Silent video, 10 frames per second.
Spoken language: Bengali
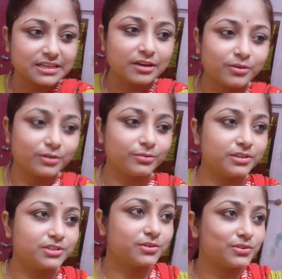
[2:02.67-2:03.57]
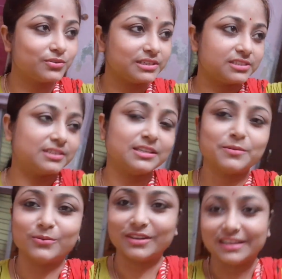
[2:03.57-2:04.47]
না হলেও কিছু কিছু ড্রেসের সাথে
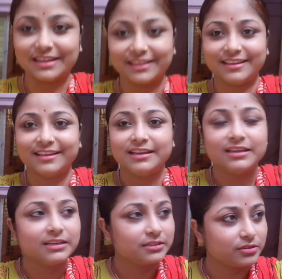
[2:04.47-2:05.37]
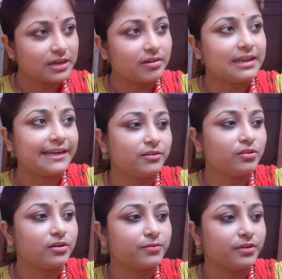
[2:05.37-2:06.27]
আমার ওড়না লাগে তো এখন
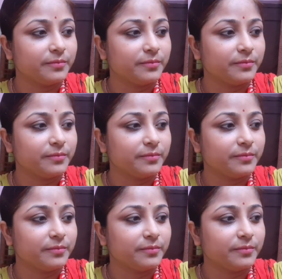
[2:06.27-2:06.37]
লাইটগুলো অফ করে